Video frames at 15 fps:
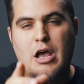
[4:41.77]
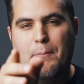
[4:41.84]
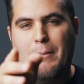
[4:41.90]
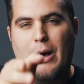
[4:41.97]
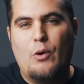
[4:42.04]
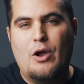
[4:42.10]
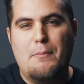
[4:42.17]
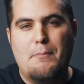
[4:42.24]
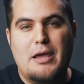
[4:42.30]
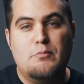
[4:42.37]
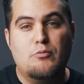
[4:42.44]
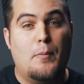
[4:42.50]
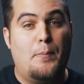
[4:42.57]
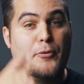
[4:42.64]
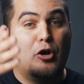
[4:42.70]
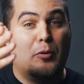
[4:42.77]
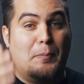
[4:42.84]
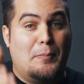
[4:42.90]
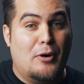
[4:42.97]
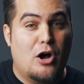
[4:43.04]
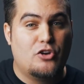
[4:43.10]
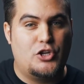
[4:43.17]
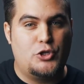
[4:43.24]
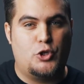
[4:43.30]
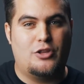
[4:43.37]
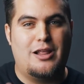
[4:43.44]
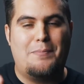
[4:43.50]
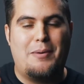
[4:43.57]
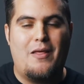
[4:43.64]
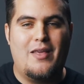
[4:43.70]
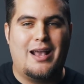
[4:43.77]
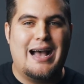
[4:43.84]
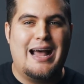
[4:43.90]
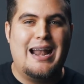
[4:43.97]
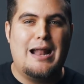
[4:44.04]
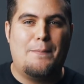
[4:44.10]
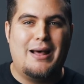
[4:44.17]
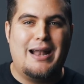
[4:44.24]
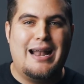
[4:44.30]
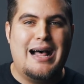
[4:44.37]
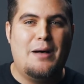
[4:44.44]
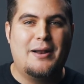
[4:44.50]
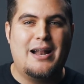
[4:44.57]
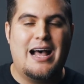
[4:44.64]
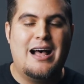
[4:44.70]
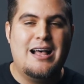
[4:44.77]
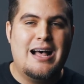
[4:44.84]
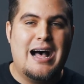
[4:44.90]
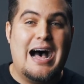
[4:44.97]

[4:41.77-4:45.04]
bajo el mismo propósito de predicar la palabra